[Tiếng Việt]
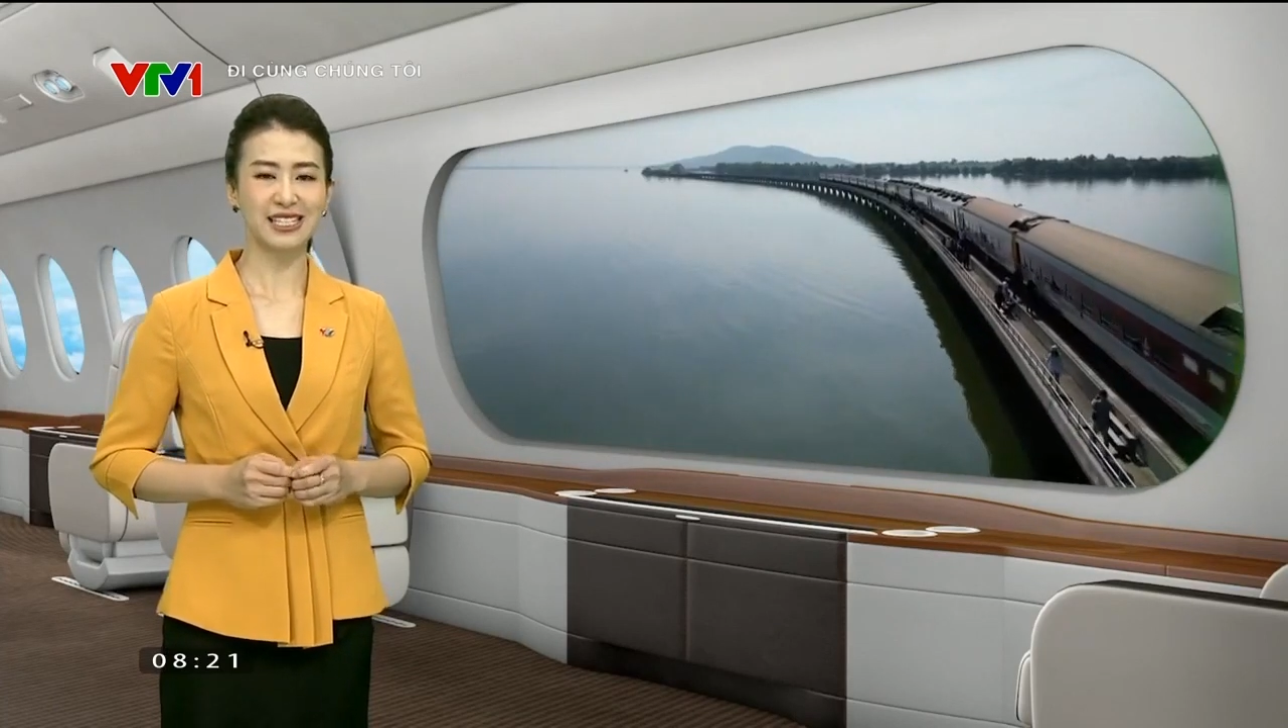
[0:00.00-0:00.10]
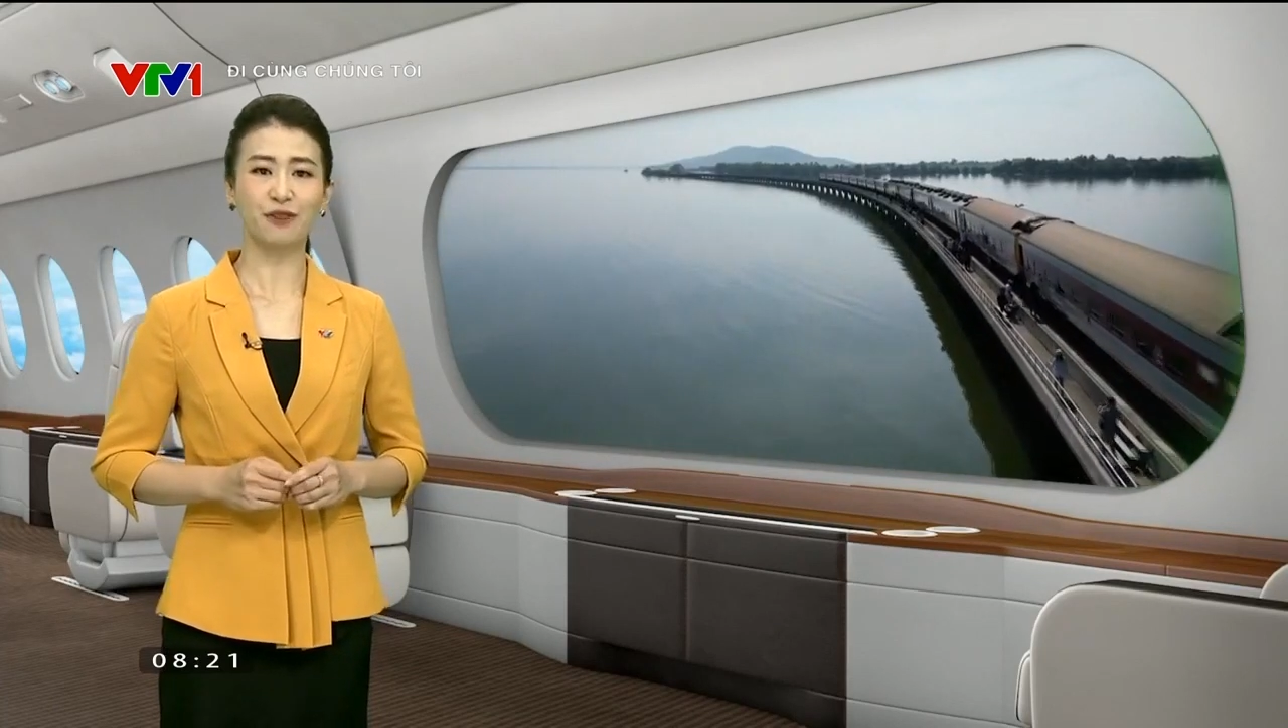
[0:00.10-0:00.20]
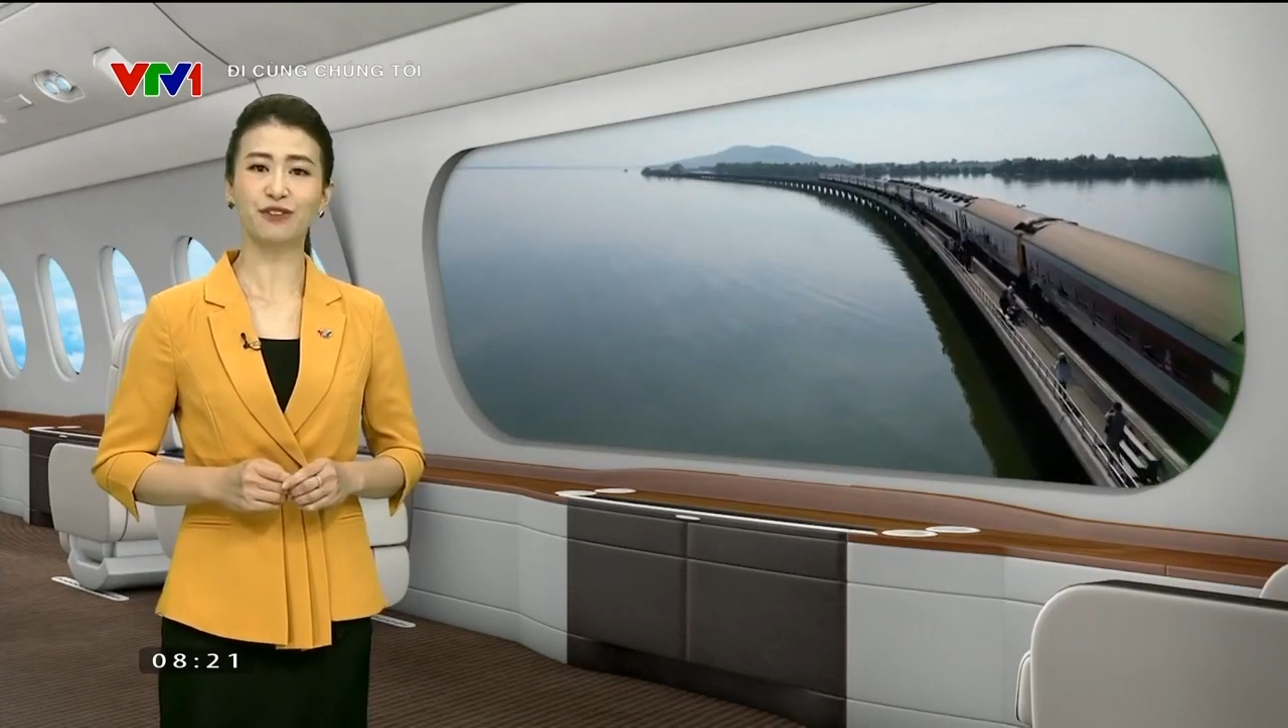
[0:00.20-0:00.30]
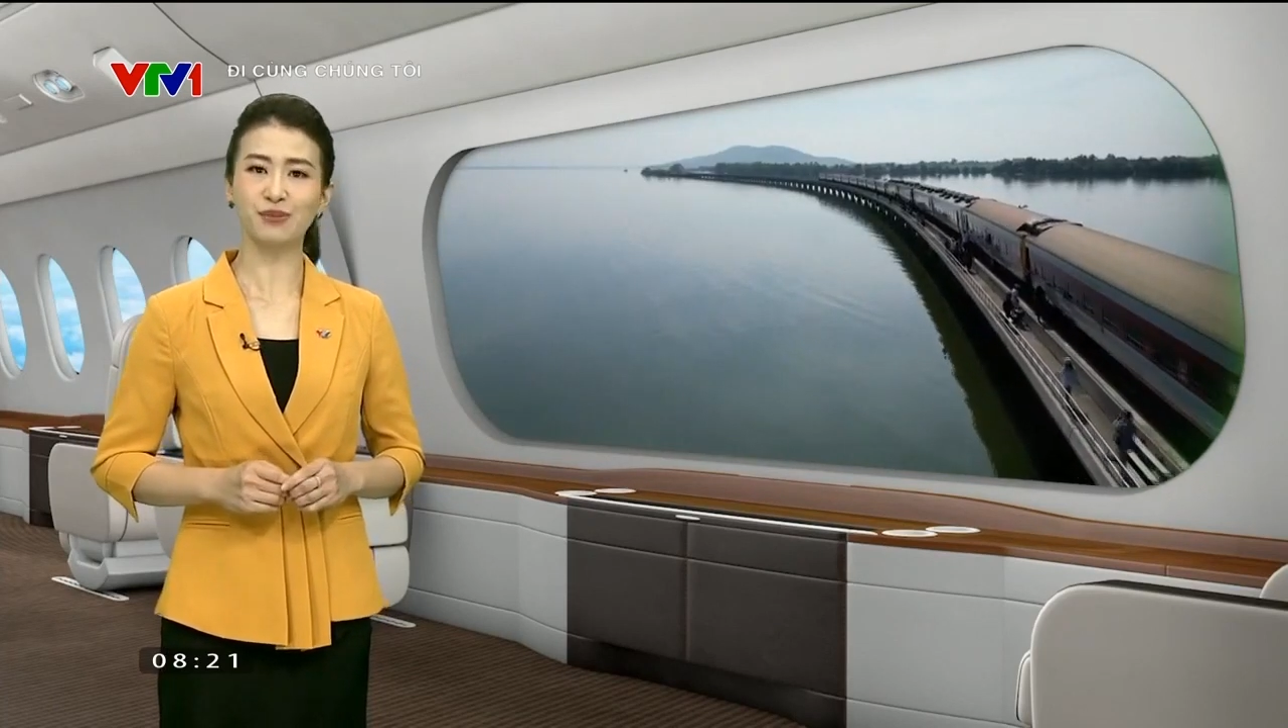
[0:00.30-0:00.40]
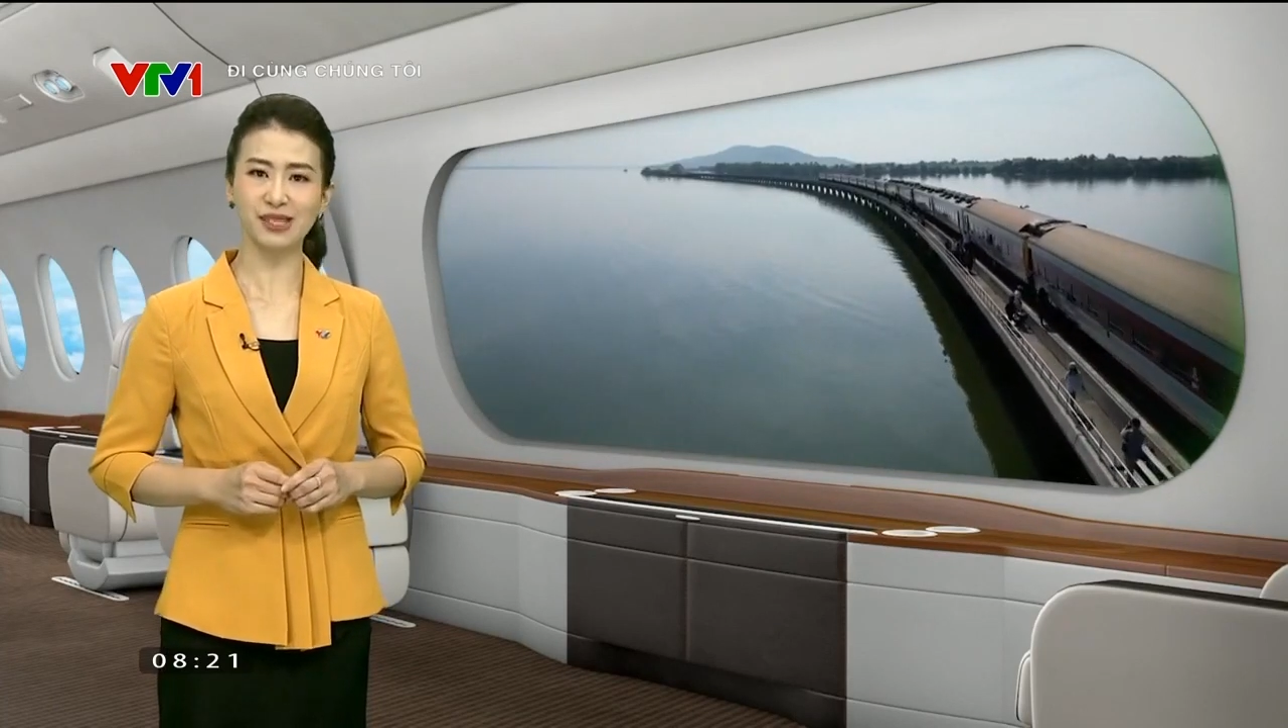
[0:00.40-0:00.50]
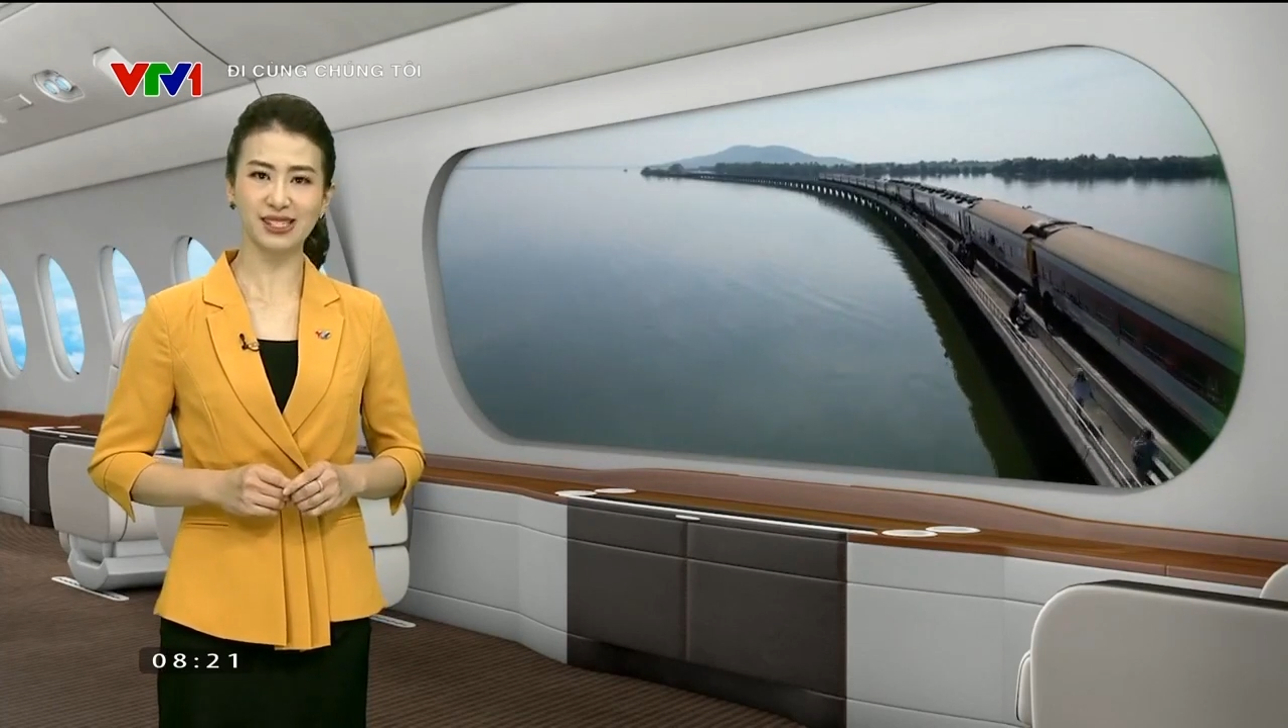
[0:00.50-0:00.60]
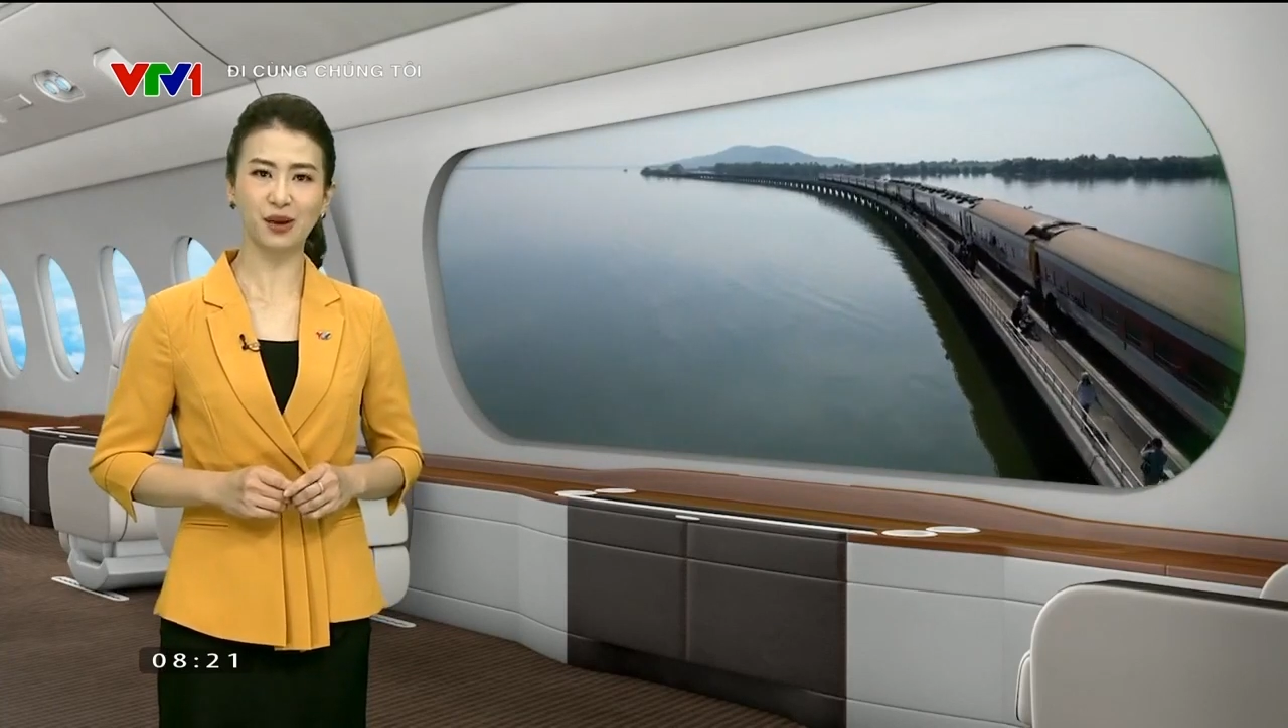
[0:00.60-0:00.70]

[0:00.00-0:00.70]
Trong phóng sự